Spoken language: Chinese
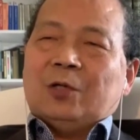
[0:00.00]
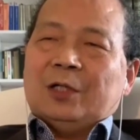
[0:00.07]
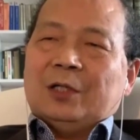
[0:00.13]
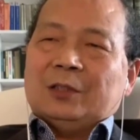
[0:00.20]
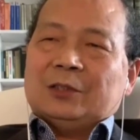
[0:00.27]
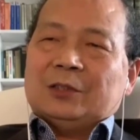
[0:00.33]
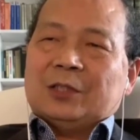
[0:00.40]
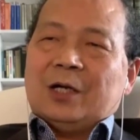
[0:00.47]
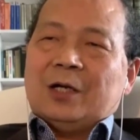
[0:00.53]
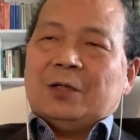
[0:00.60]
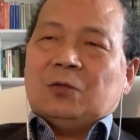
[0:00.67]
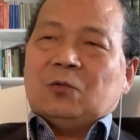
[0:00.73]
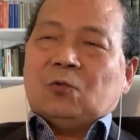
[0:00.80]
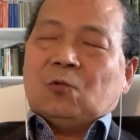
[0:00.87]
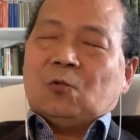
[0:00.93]
呃
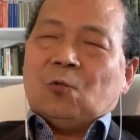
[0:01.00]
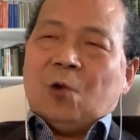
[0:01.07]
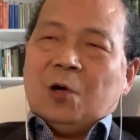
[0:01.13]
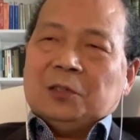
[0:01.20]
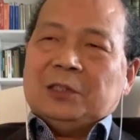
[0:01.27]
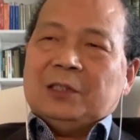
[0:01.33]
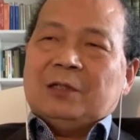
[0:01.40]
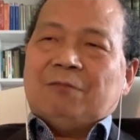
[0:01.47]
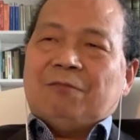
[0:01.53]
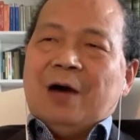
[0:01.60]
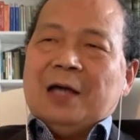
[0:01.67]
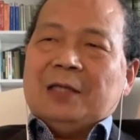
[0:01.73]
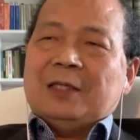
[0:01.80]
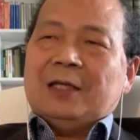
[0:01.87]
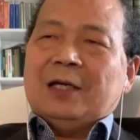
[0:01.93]
上王毅的
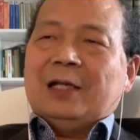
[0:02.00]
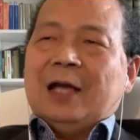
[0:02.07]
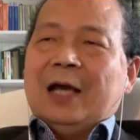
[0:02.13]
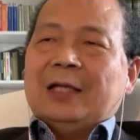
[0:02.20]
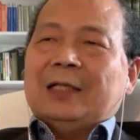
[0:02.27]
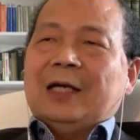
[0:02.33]
发言来